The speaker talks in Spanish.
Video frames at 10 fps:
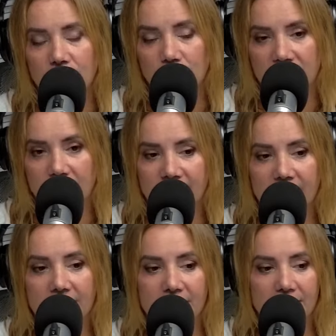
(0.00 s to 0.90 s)

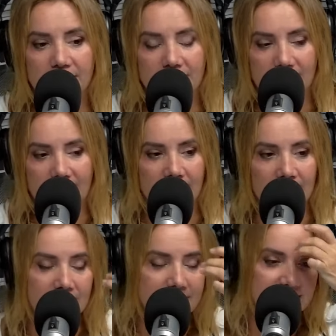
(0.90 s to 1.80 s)
justamente a
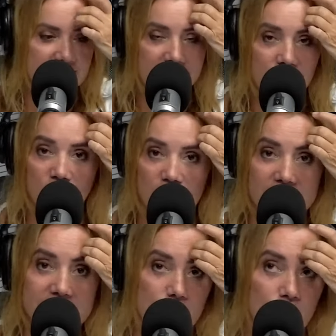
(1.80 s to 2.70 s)
si esto iba a ser
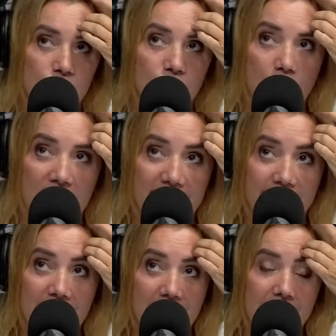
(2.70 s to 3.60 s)
un toma y
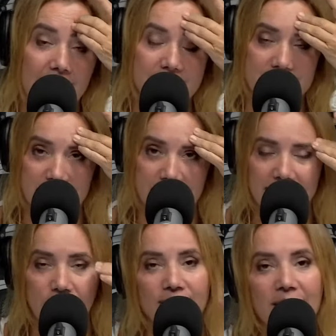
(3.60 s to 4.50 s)
daca, etcétera. Digo,
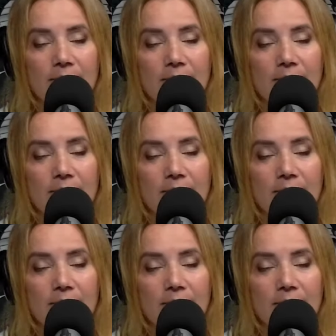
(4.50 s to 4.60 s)
del,